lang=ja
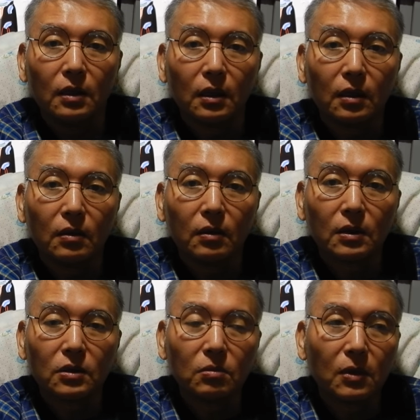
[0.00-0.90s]
で、
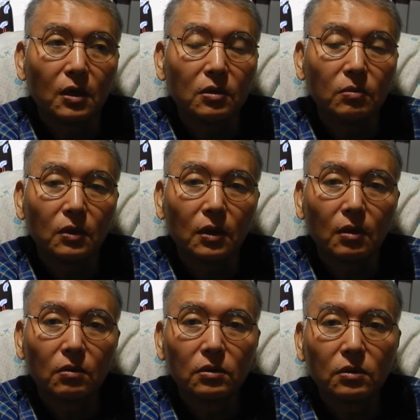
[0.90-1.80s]
私の周りにも
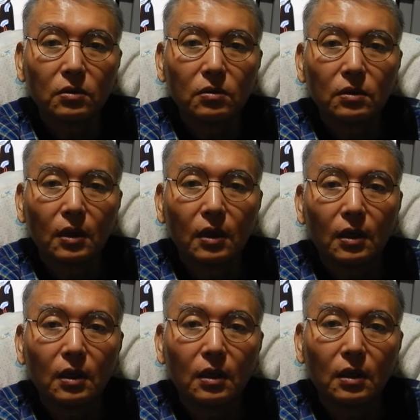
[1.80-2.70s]
結構そういうので、
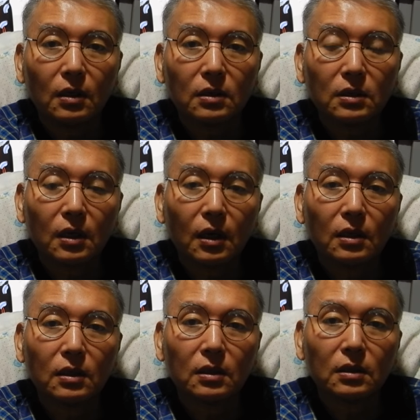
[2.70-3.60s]
突っか
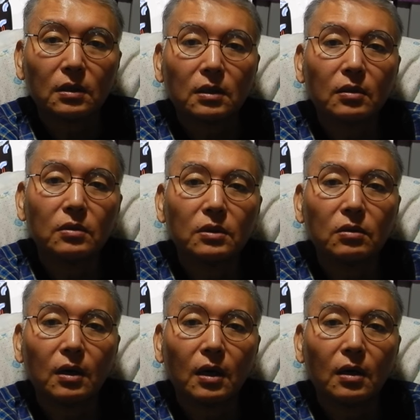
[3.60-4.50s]
かってきてる
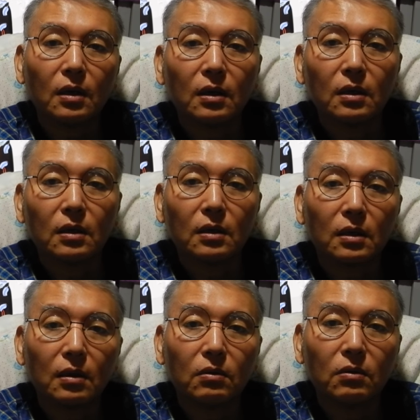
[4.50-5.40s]
人が
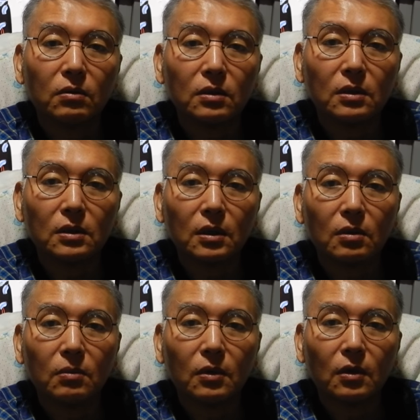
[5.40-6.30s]
結構多いんですけ
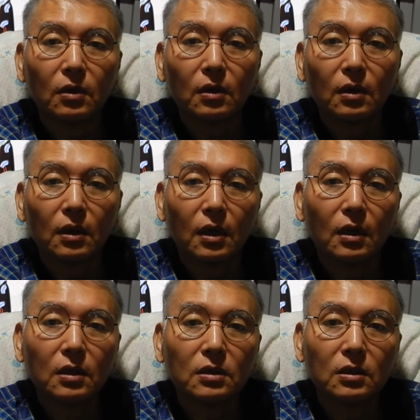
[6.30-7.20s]
ども、関
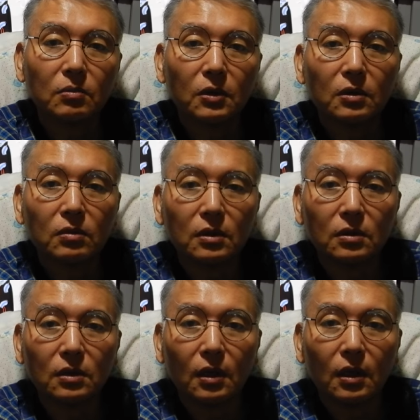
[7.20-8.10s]
係者にもいるんで
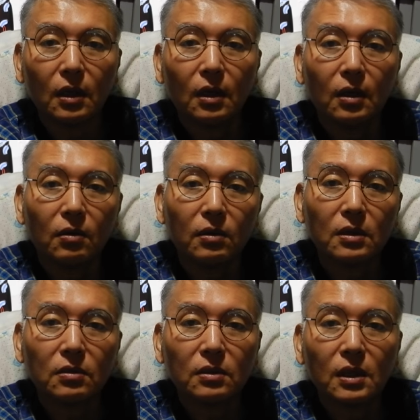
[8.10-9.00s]
すね。親
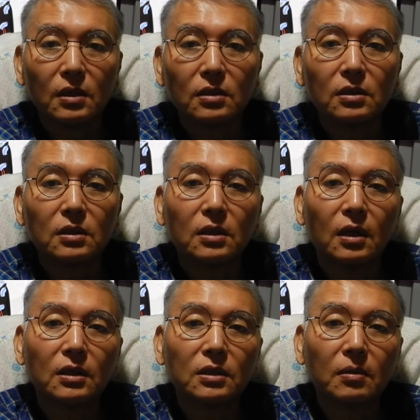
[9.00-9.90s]
父の殺人なん
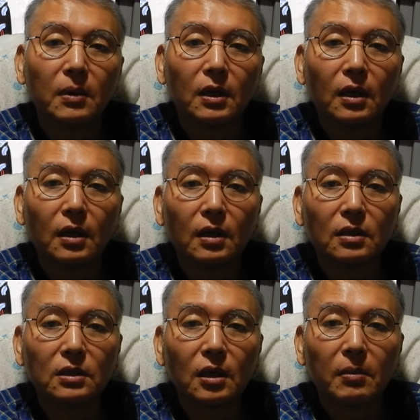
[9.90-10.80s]
かしてまだ
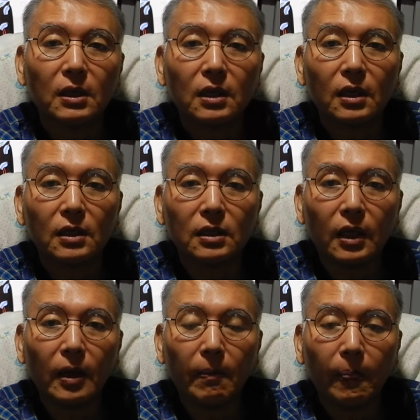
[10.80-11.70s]
捕まってないん
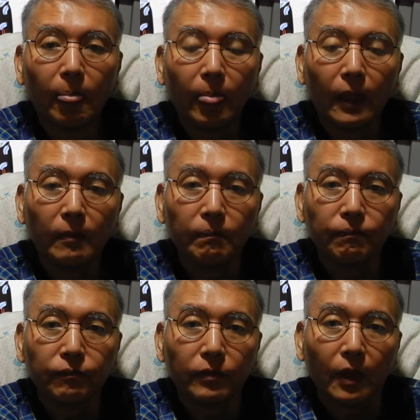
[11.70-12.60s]
で、
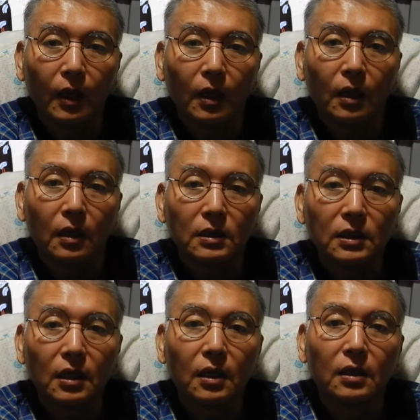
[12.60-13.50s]
死
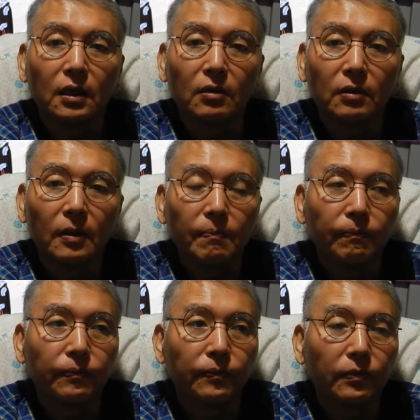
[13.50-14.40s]
刑なんだけどね。
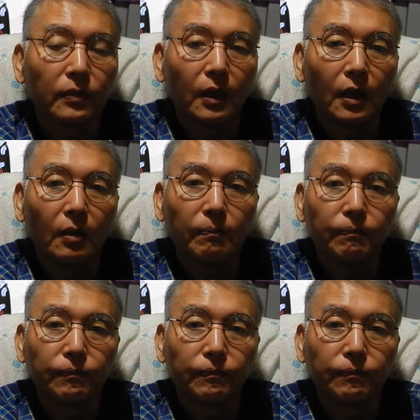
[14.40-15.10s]
で、